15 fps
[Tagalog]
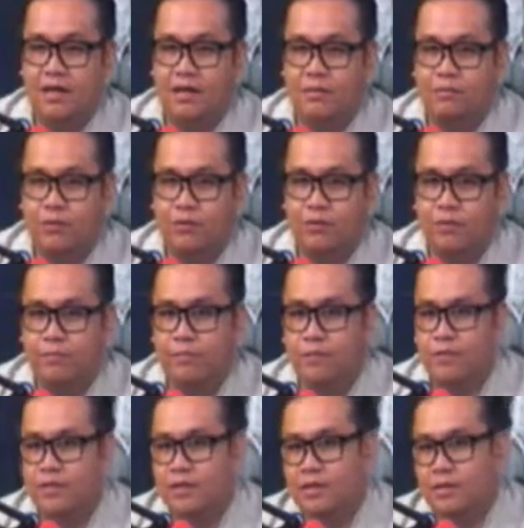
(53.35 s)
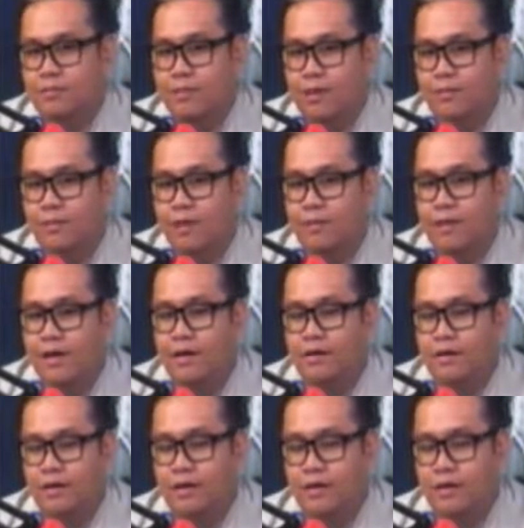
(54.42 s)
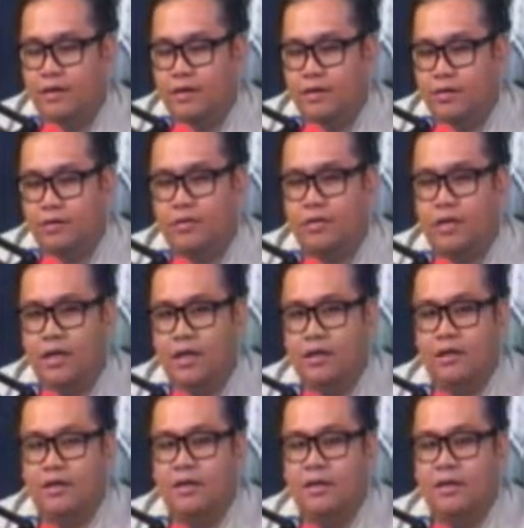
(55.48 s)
inupload, upload upload na nila, bla bla bla. Eh, yun ang nangyari.